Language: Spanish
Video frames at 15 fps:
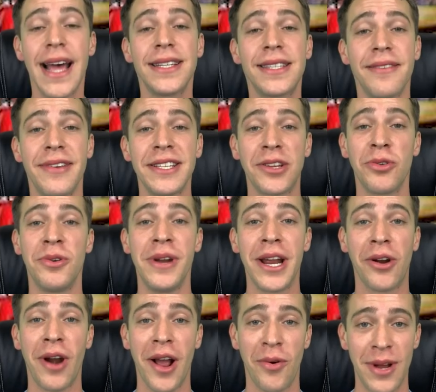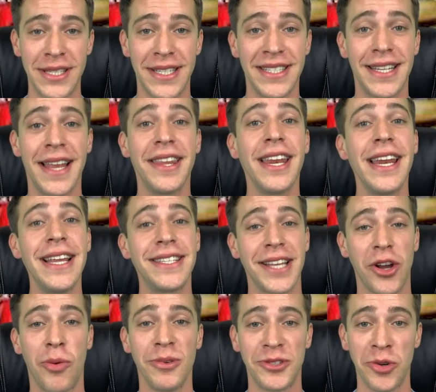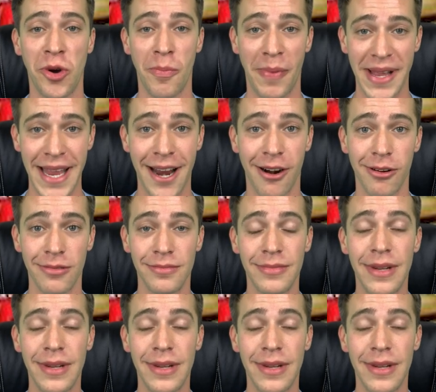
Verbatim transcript: esta vez con un nicaragüense sandinista como su compañero.